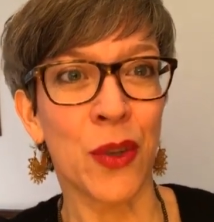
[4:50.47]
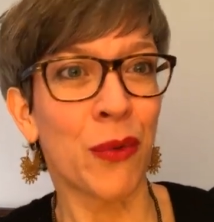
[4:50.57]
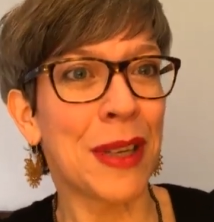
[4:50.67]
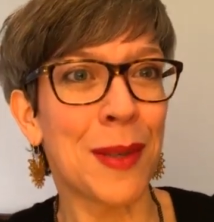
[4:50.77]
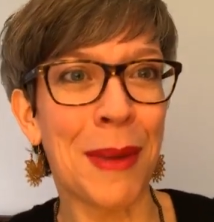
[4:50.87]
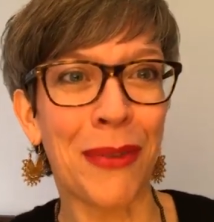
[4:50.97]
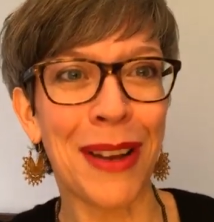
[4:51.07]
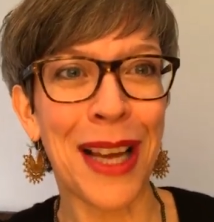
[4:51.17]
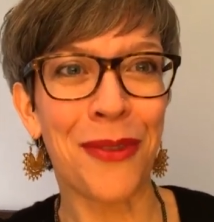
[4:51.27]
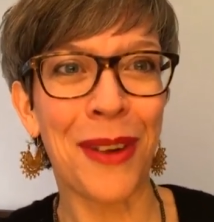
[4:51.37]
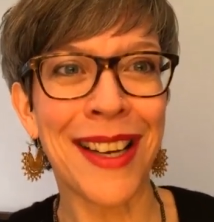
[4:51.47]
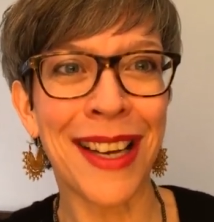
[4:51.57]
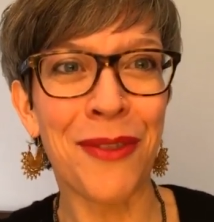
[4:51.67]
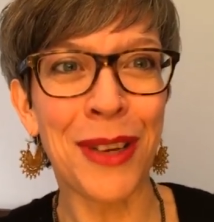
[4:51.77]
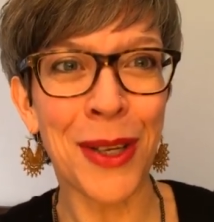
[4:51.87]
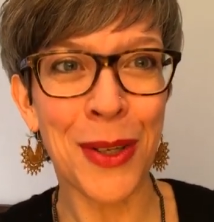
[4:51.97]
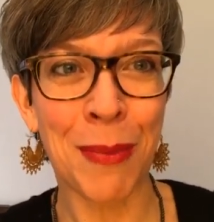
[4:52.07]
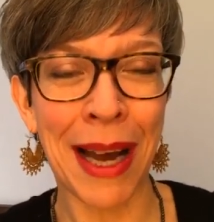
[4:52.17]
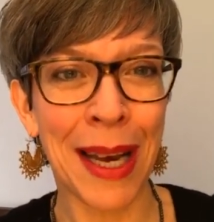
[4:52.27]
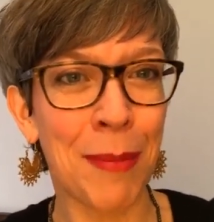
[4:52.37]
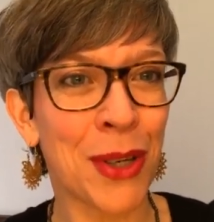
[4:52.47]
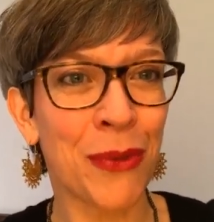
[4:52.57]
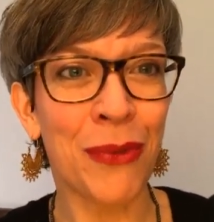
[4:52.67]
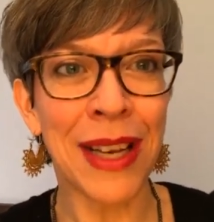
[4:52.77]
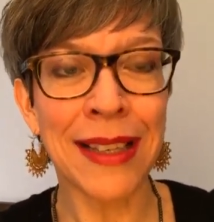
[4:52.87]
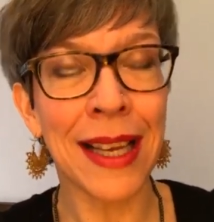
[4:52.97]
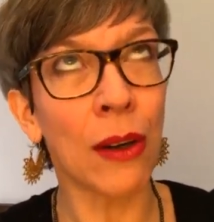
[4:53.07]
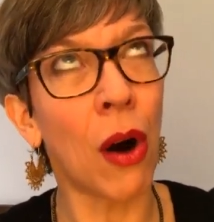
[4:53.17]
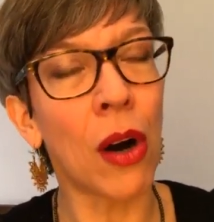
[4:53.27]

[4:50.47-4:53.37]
So wie es mir vielleicht fällt, hier ein Video zu machen, haben mir schon viele gesagt,